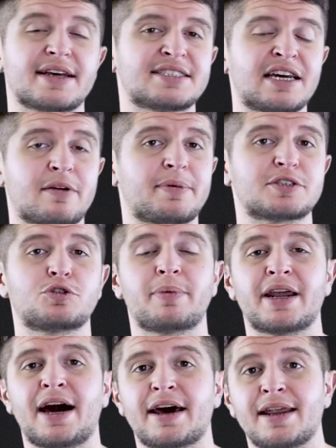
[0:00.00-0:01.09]
che serve per
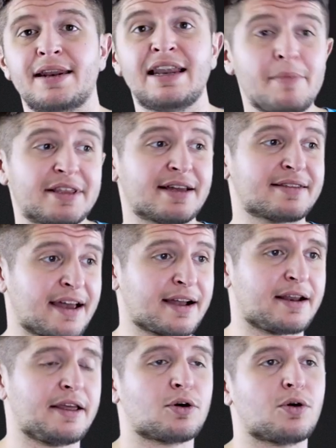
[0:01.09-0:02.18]
superare il limite
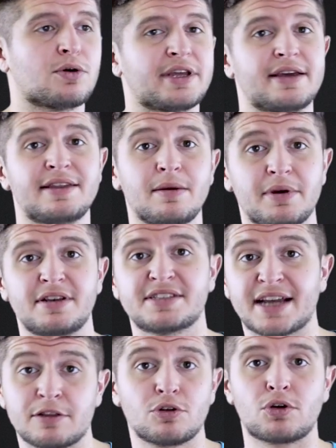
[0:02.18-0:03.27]
tecnico dei tempi di
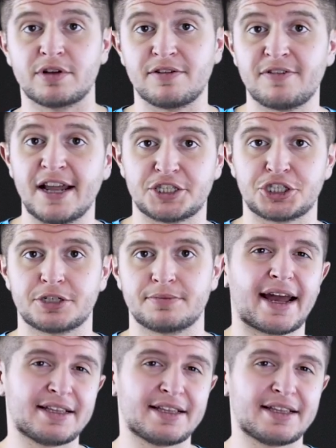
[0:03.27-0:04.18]
scatto con il flash,